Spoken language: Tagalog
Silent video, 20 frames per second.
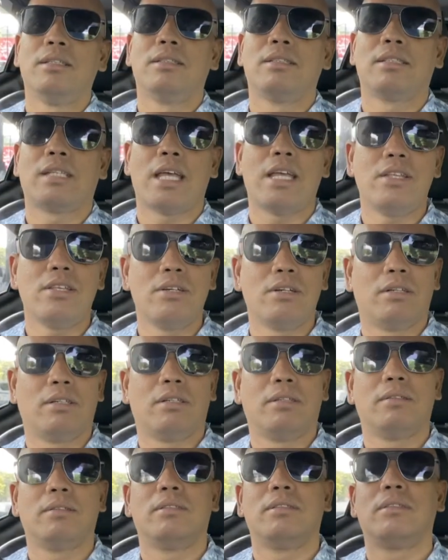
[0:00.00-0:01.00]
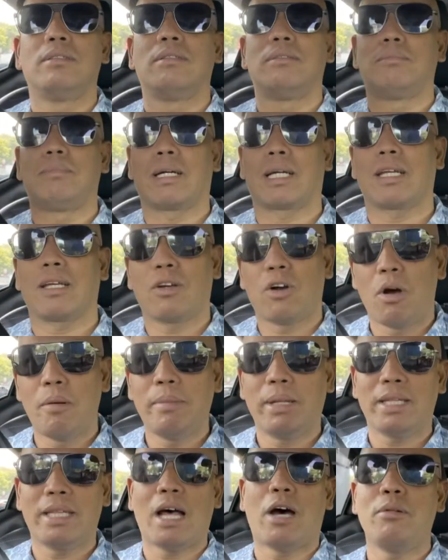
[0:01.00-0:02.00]
sa inyo,
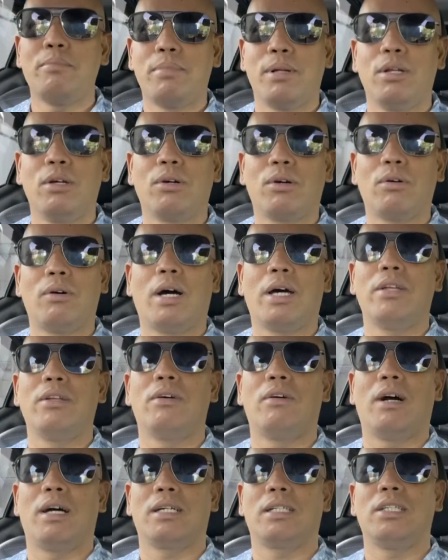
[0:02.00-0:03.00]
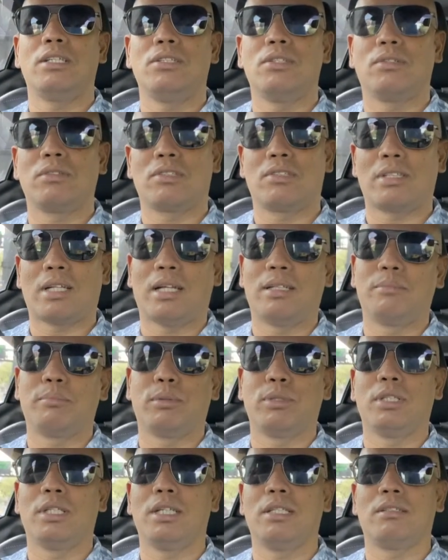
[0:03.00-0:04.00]
Paki-comment down below kung ano ang inyong stand
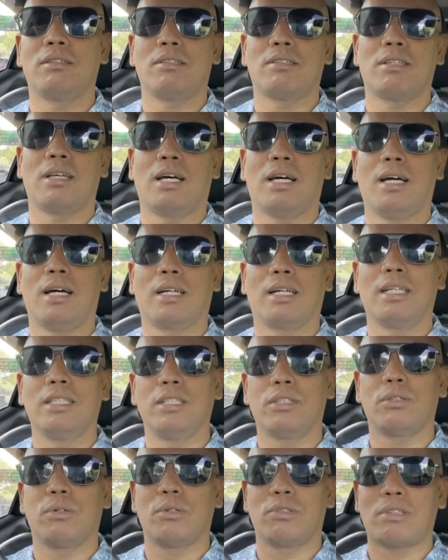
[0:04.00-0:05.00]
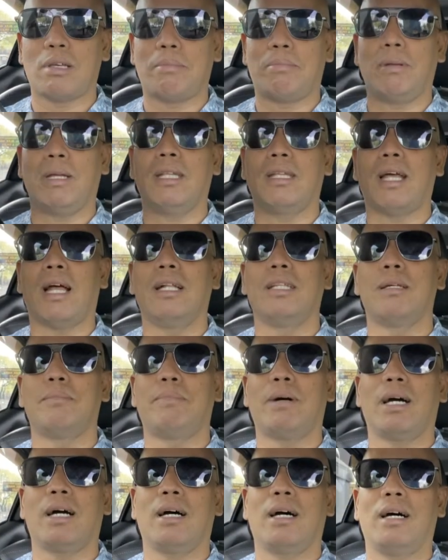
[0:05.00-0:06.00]
po dito sa ganitong usapin dahil
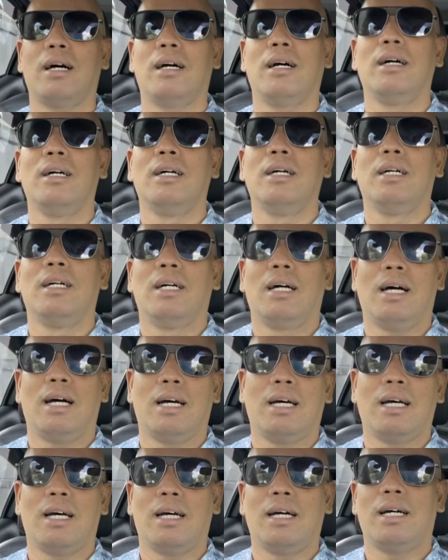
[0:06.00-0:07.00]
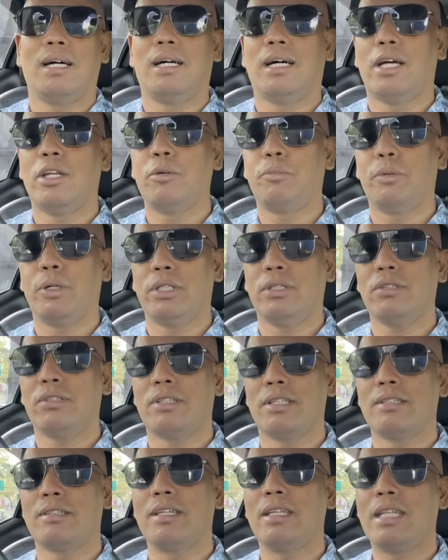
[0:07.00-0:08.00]
napaka uh, ano po ito,
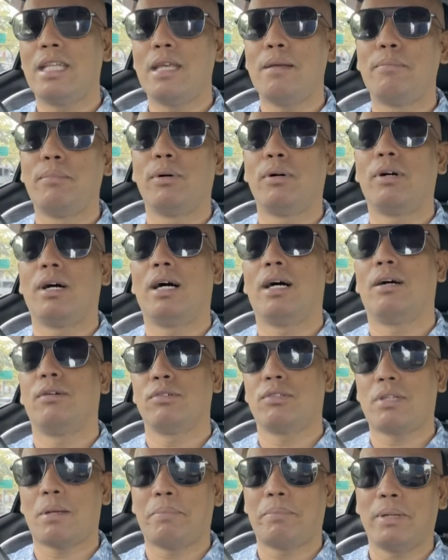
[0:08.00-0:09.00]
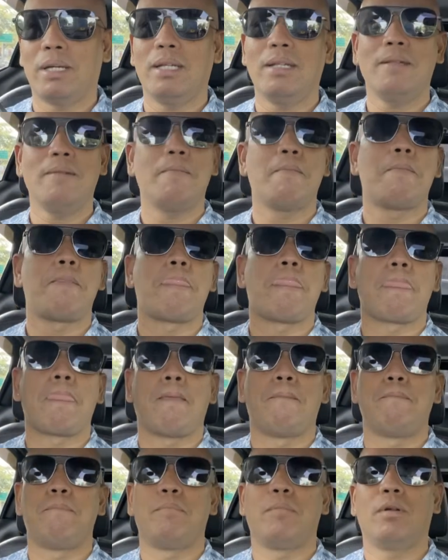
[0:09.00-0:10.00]
sensitibong uh, usapin.
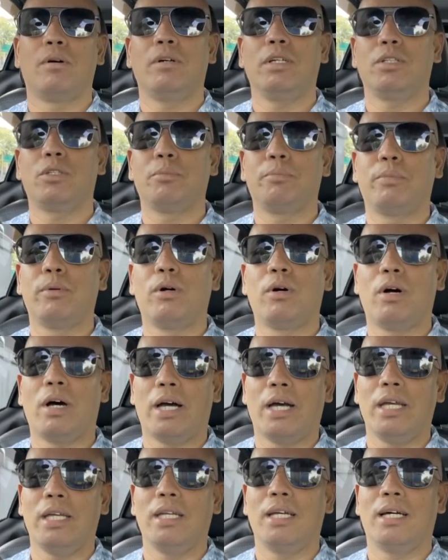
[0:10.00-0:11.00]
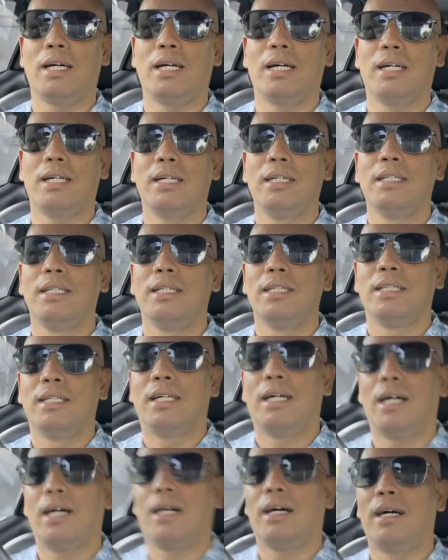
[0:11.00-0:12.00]
No, ito po ay uh,
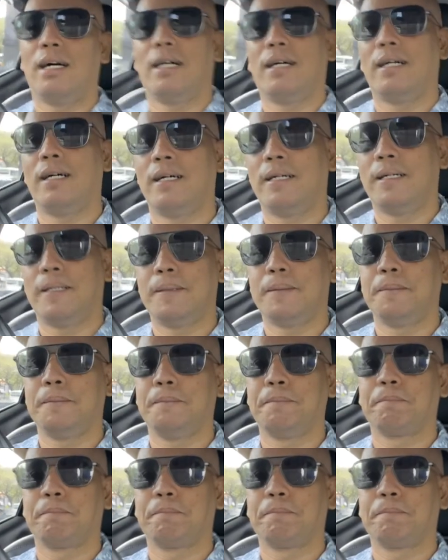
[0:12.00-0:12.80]
um,